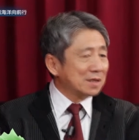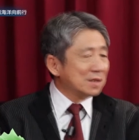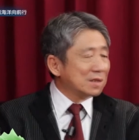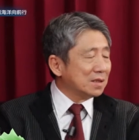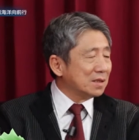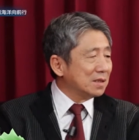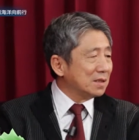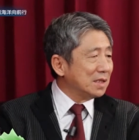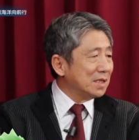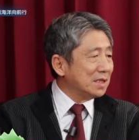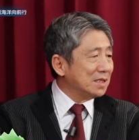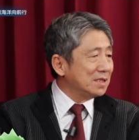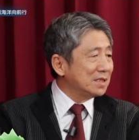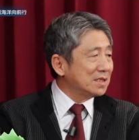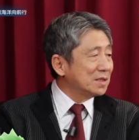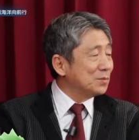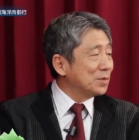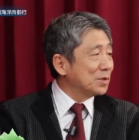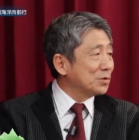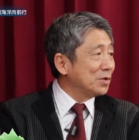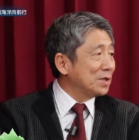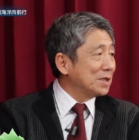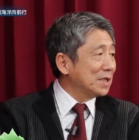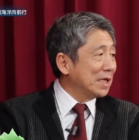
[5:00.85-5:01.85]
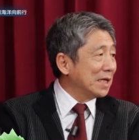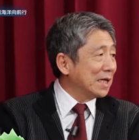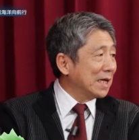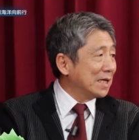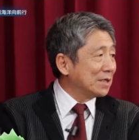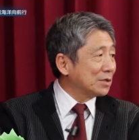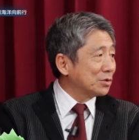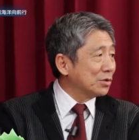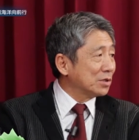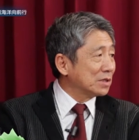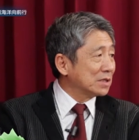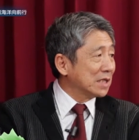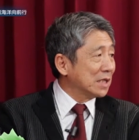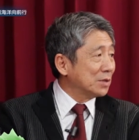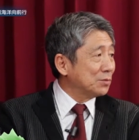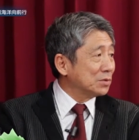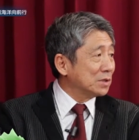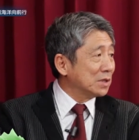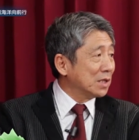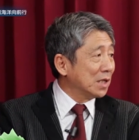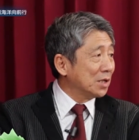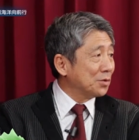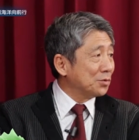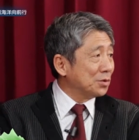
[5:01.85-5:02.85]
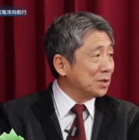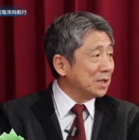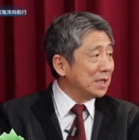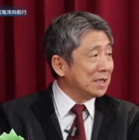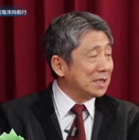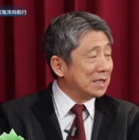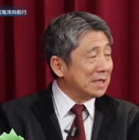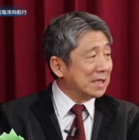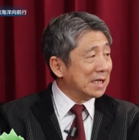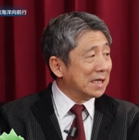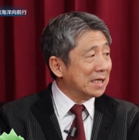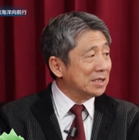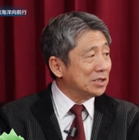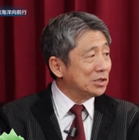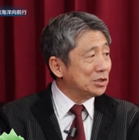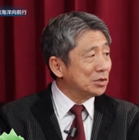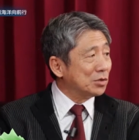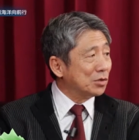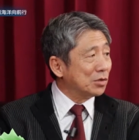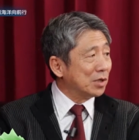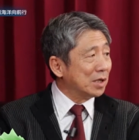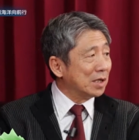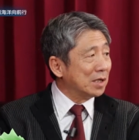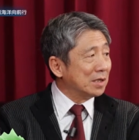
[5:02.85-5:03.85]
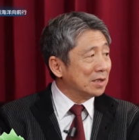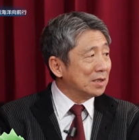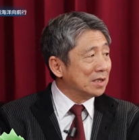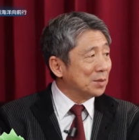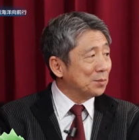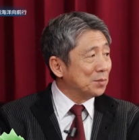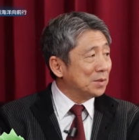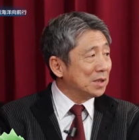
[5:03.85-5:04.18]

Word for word: 您您这么多年来做珊瑚礁鱼类的研究啊，能不